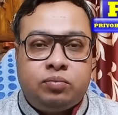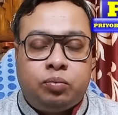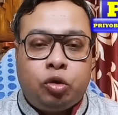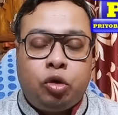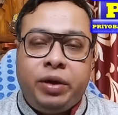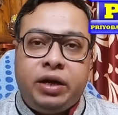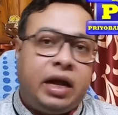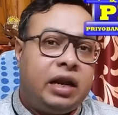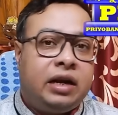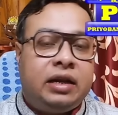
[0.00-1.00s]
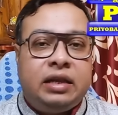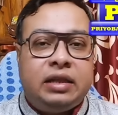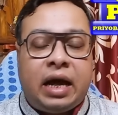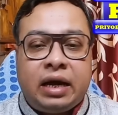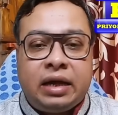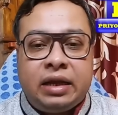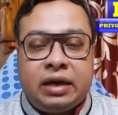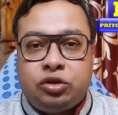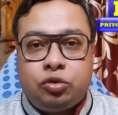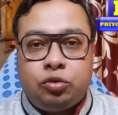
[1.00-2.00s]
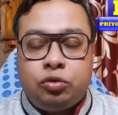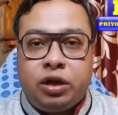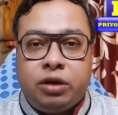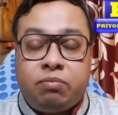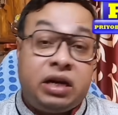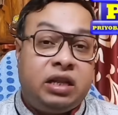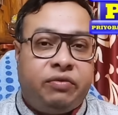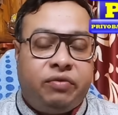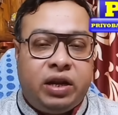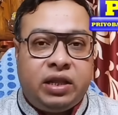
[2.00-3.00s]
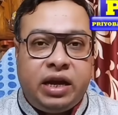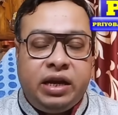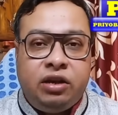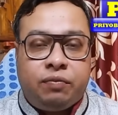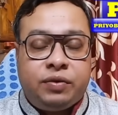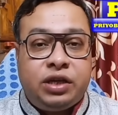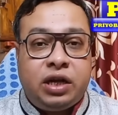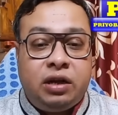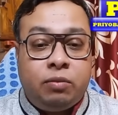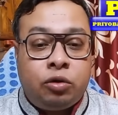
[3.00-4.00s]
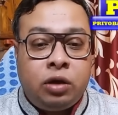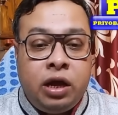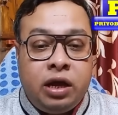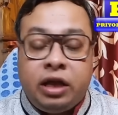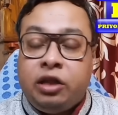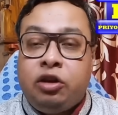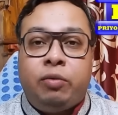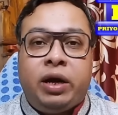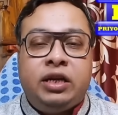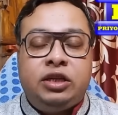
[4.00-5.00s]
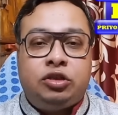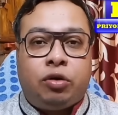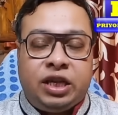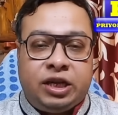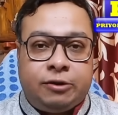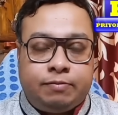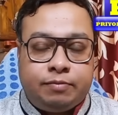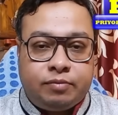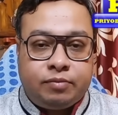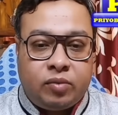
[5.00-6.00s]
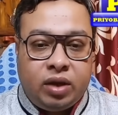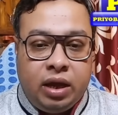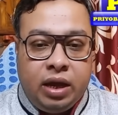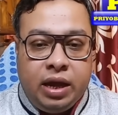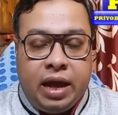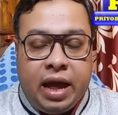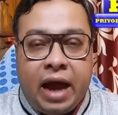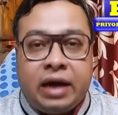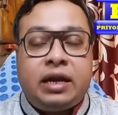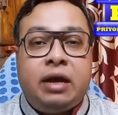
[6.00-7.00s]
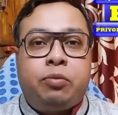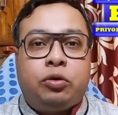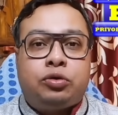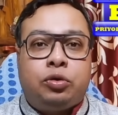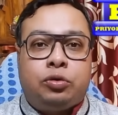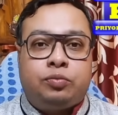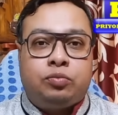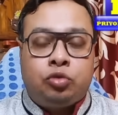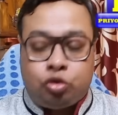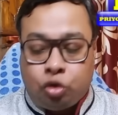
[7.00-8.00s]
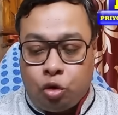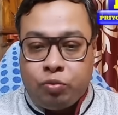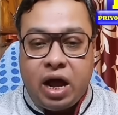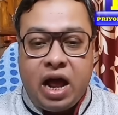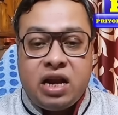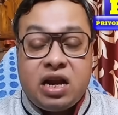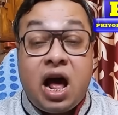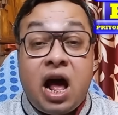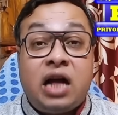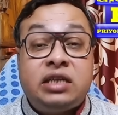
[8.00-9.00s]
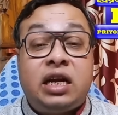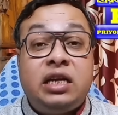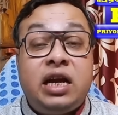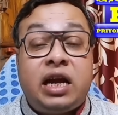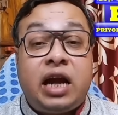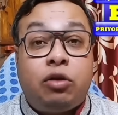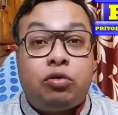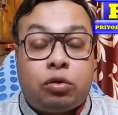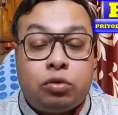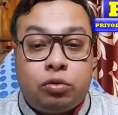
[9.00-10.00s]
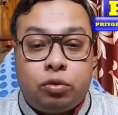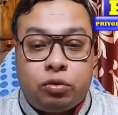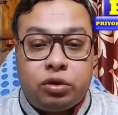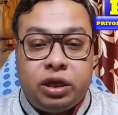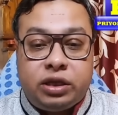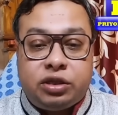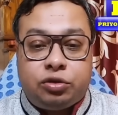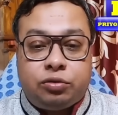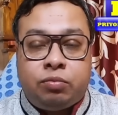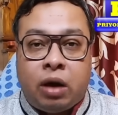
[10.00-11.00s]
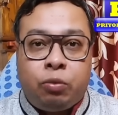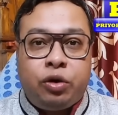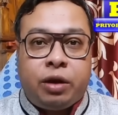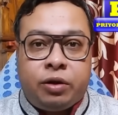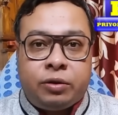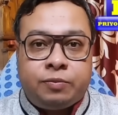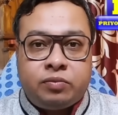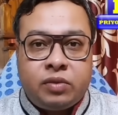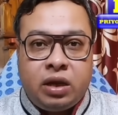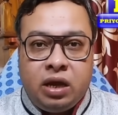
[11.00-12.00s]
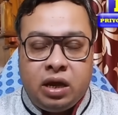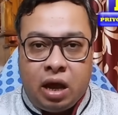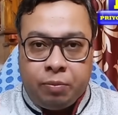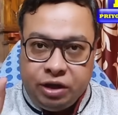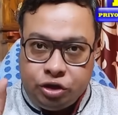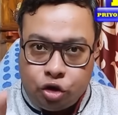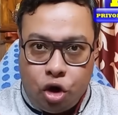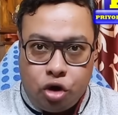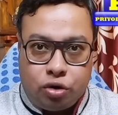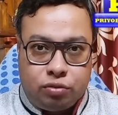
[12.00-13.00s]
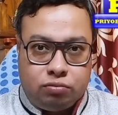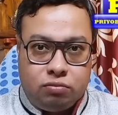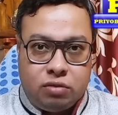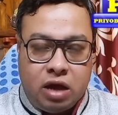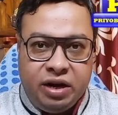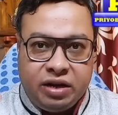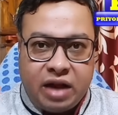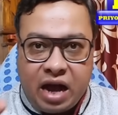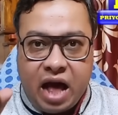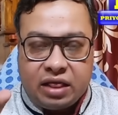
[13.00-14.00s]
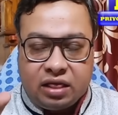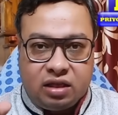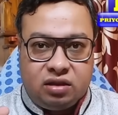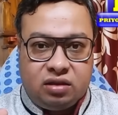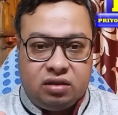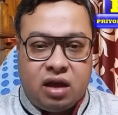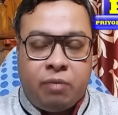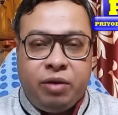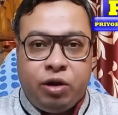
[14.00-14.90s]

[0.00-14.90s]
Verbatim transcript: প্রথমে ঠেলাঠেলি ধাক্কাধাক্কি শুরু করে মাটিতে ফেলে দেয় ইডি অফিসিয়াল এবং কেন্দ্রীয় বাহিনীর জওয়ানদের একটাই প্রশ্ন তোমরা না জানিয়ে কেন তদন্ত করতে এসেছো ভাবুন একবার আপনি চোর আপনি ডাকাত আপনি